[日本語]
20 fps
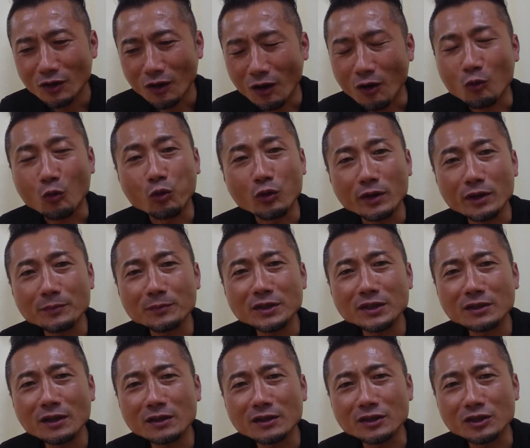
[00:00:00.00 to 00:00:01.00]
あこれみ
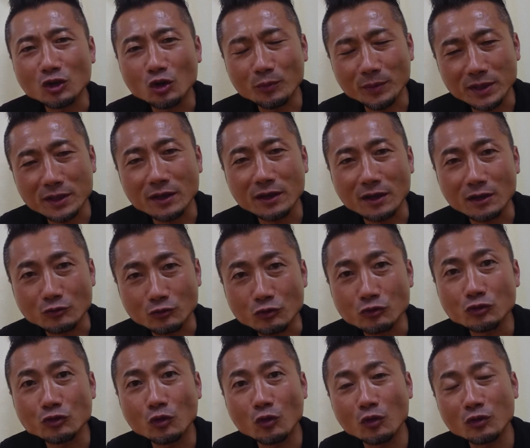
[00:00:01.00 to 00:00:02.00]
んなに広めたら
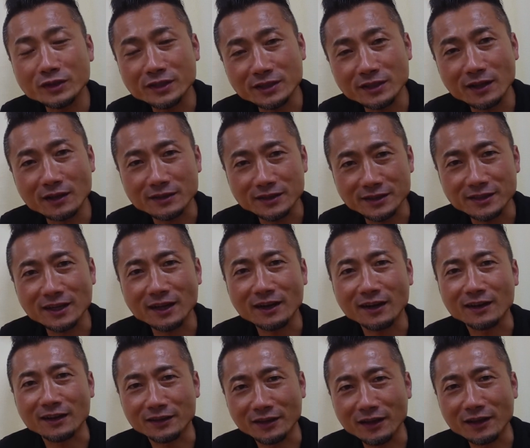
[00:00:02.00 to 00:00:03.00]
運動をしなしな
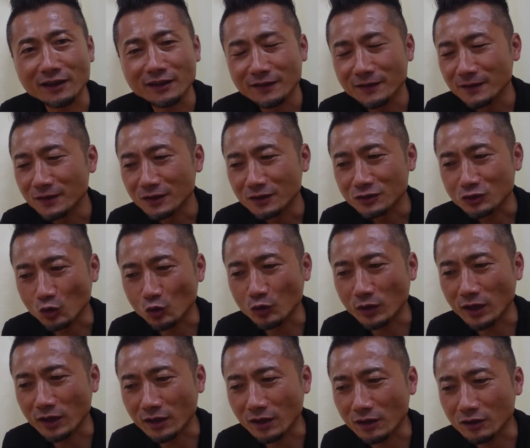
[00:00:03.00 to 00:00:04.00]
がらね腸
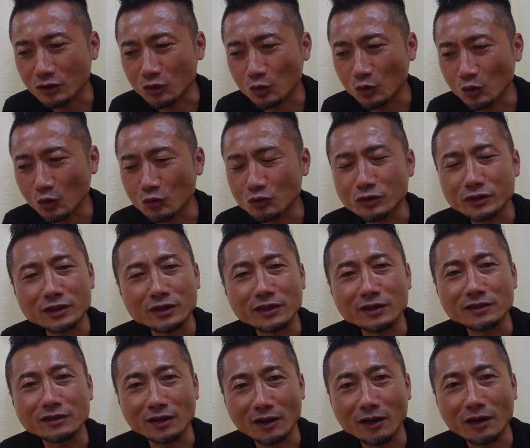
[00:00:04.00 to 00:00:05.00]
内環境を良くして
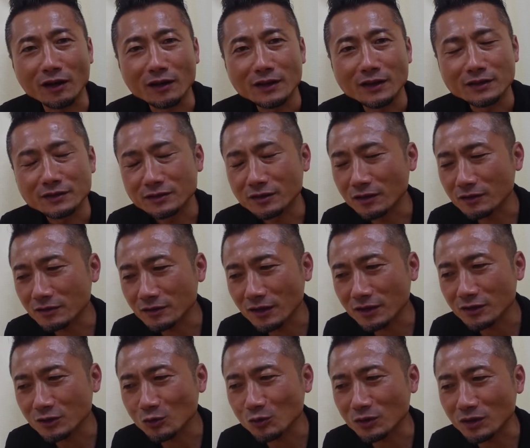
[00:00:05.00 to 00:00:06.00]
いったら絶
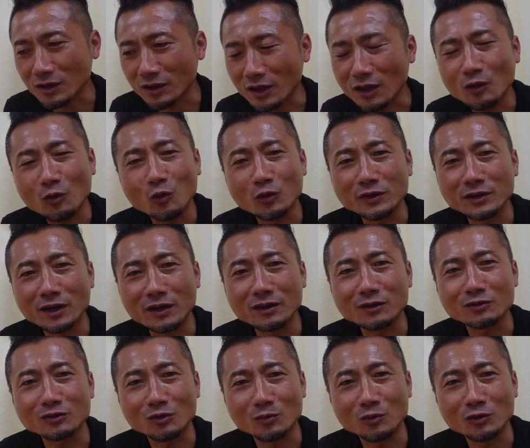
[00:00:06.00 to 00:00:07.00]
対人って健康になれ
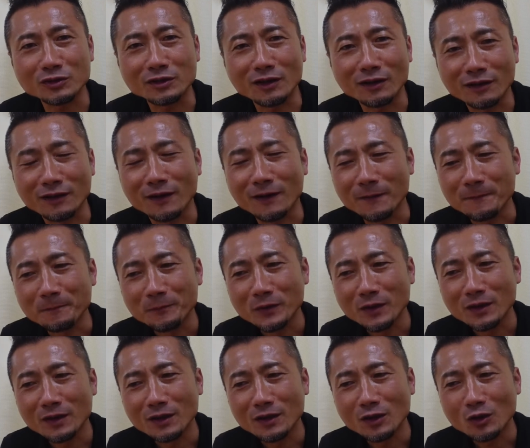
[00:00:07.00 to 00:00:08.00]
ると思ったから
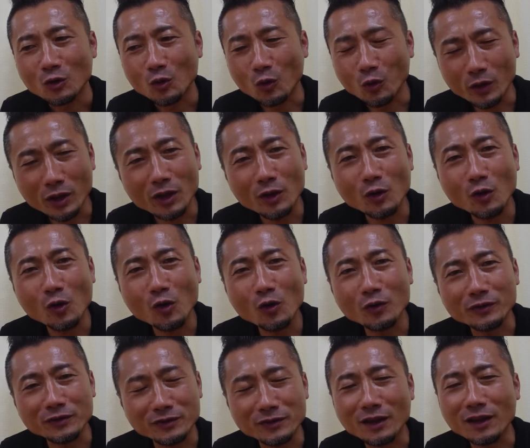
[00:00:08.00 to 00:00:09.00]
これ
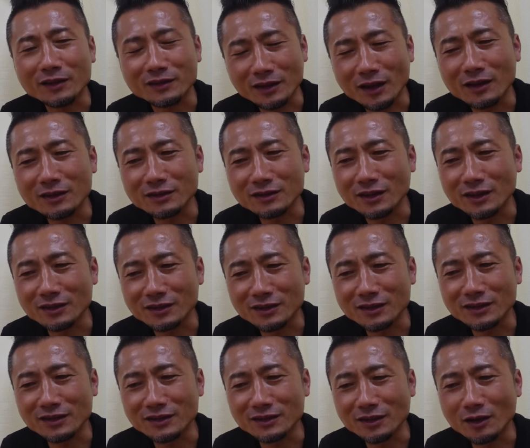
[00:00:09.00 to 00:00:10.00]
をな代理店
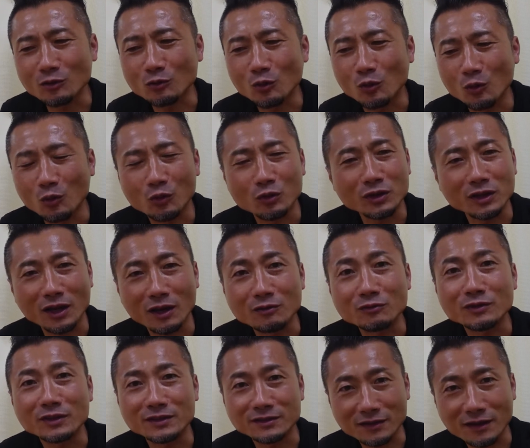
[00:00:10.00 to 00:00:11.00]
になる方法ってあ
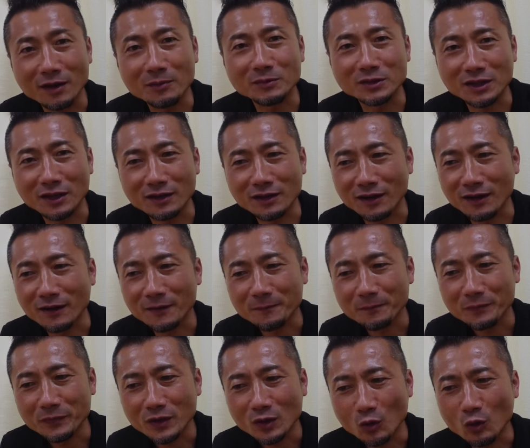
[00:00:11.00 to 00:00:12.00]
るんですかみたいな
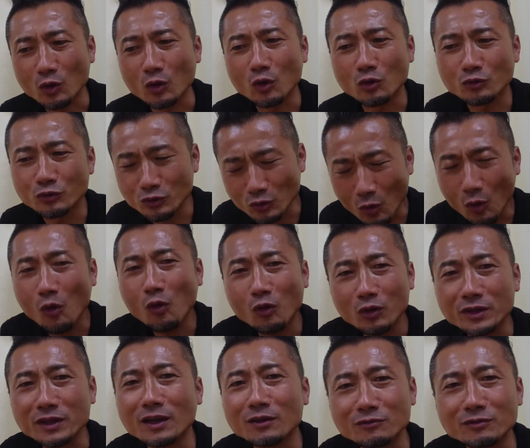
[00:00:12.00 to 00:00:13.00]
これを売る方
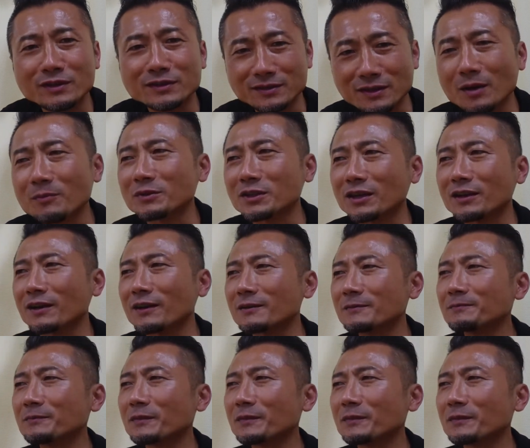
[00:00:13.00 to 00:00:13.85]
法ってあるんですかみたいな